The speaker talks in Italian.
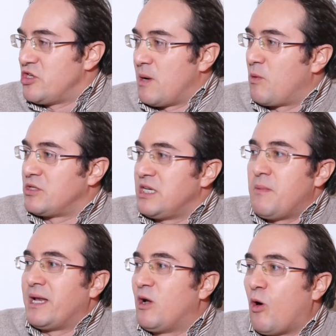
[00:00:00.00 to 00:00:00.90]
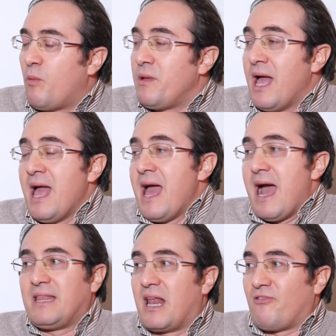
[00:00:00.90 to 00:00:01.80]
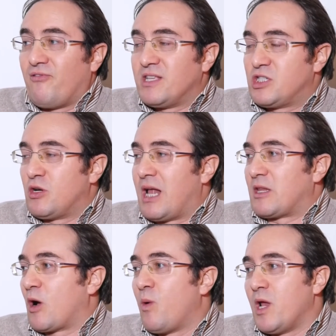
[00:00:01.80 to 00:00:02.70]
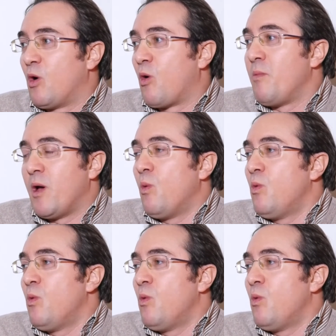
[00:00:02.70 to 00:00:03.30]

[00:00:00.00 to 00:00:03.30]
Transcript: diciamo così, i manicomi ed era affezionata a quello come